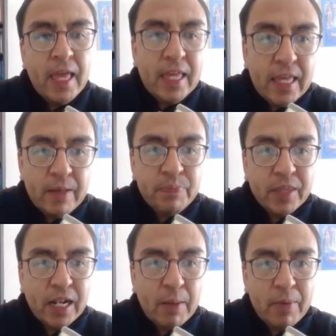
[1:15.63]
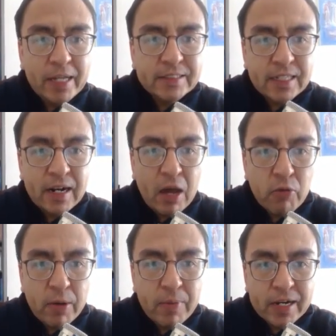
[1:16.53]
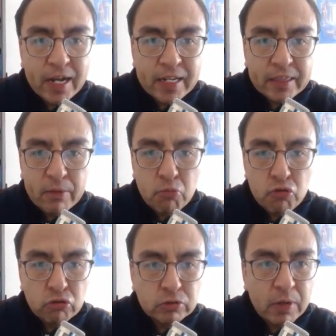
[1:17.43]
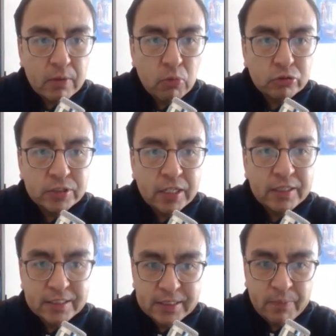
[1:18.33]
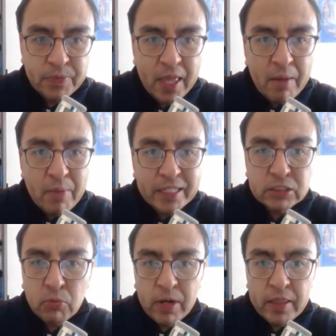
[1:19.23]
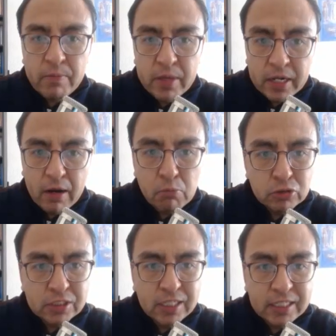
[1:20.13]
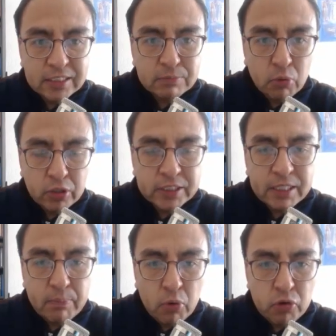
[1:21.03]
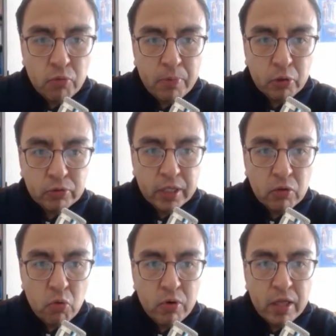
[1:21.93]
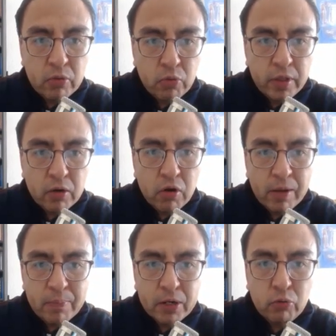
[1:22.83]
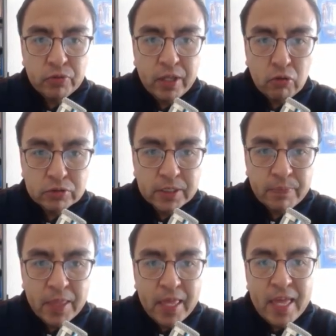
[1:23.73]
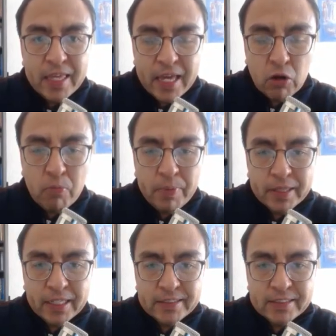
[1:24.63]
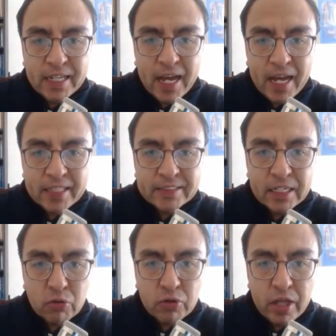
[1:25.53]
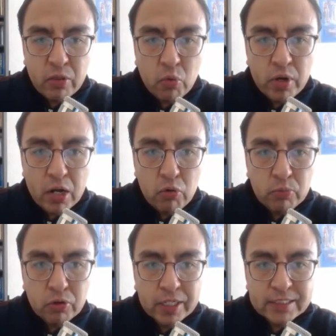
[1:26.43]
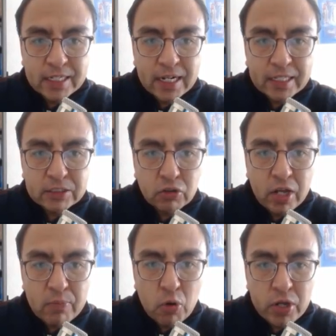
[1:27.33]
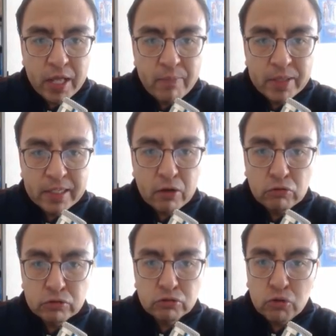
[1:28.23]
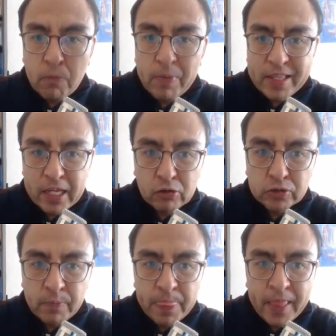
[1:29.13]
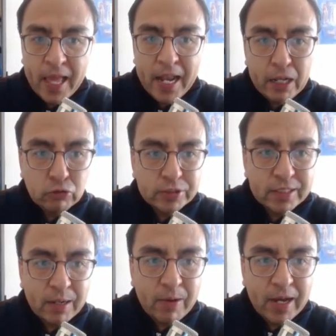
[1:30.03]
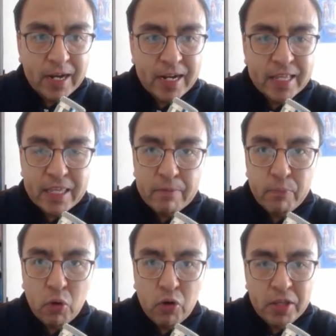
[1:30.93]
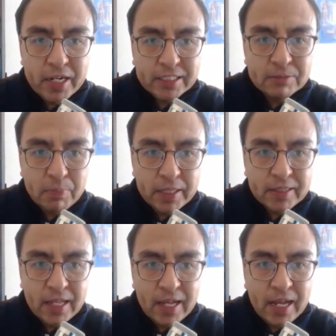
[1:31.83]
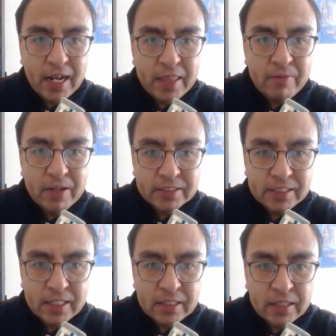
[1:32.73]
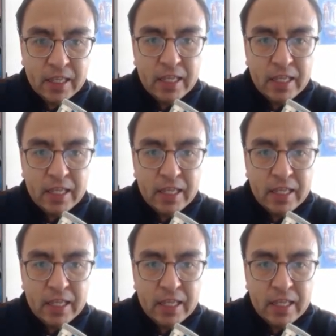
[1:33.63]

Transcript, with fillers: Y la maestra Laura Margarita Muñoz Barbosa dice, Maestro Vladimir, muchas gracias por este apoyo, pero tengo una duda con la pregunta 12. ¿Qué competencia ha desarrollado un alumno que se relaciona armónicamente con sus compañeros? Le gusta trabajar en equipo y respeta la diversidad.